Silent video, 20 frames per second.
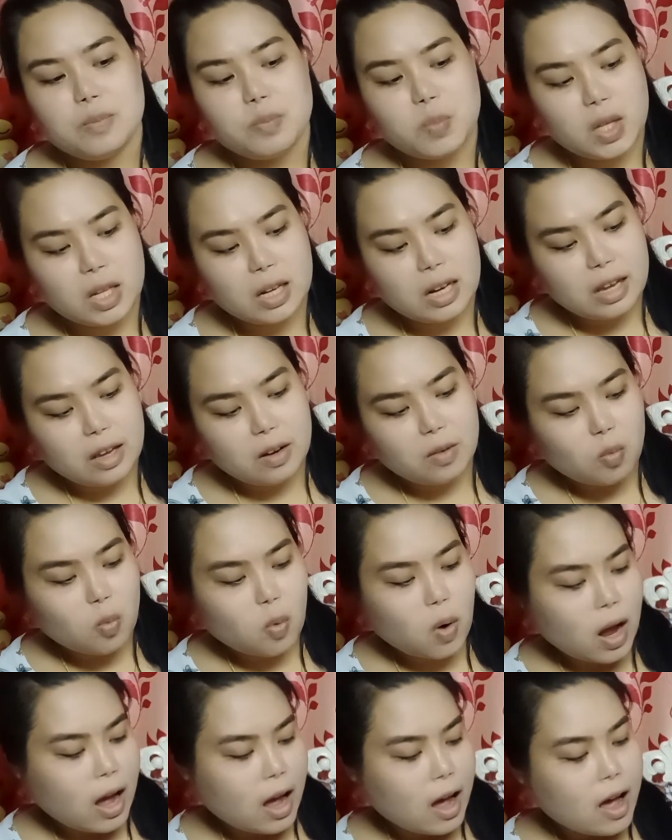มีเลนส์
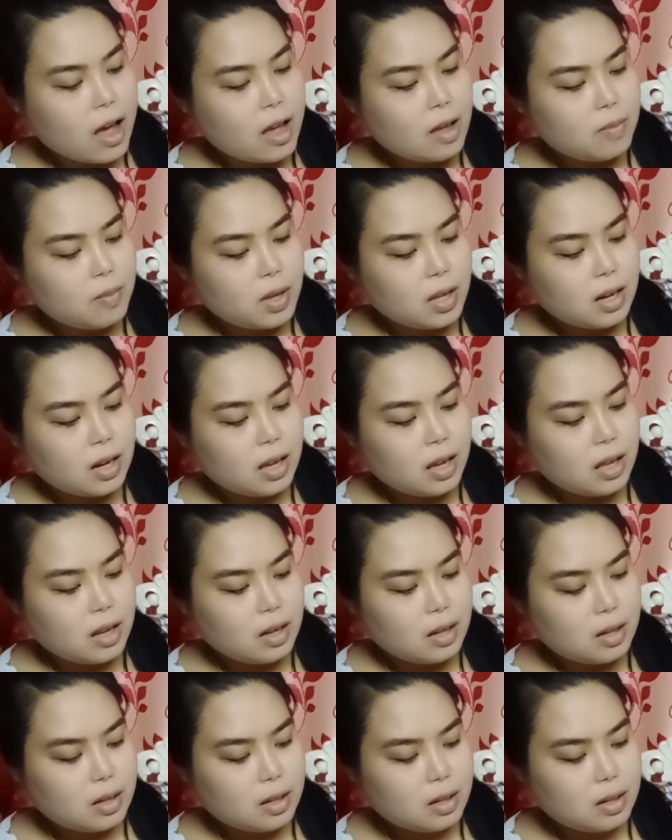วายมีเลน
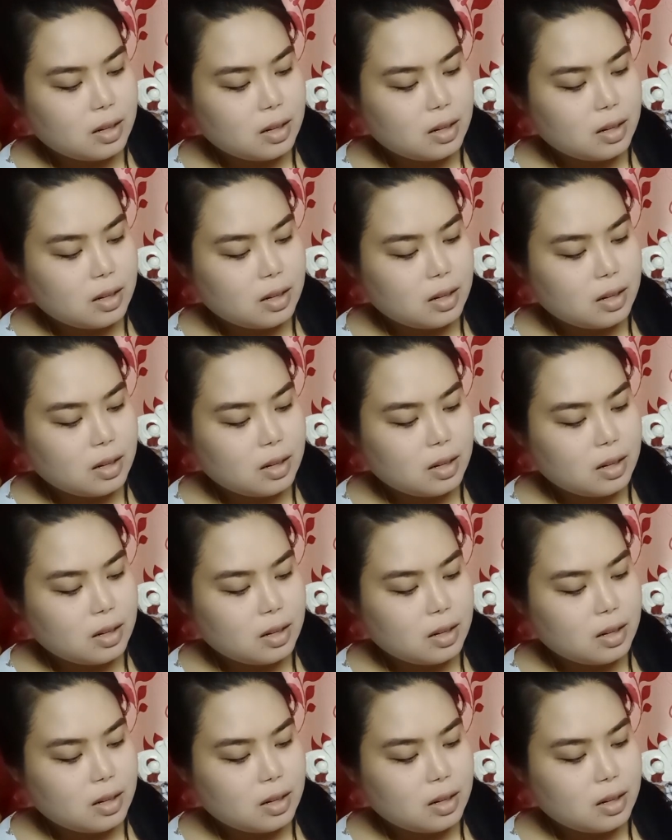ส์